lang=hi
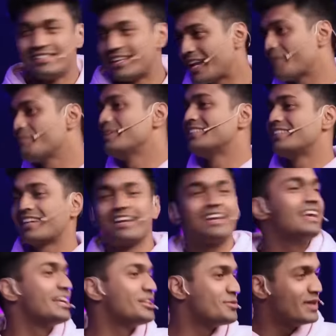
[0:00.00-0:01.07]
सर आपने जिक्र
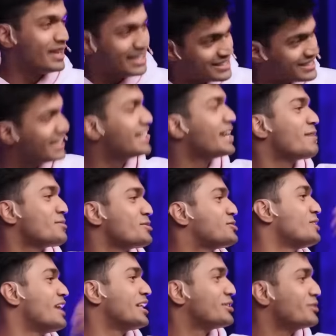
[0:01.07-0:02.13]
किया तो मैं एक शेर आपको
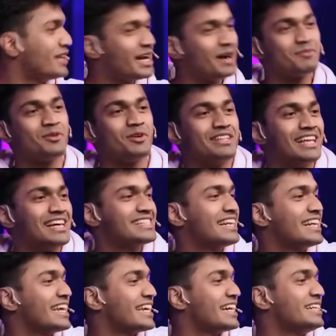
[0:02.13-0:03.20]
सुनाता हूँ है ना आपको अंदाजा
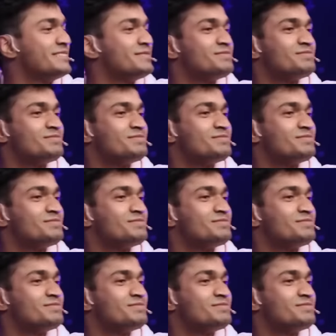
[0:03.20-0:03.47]
लगेगा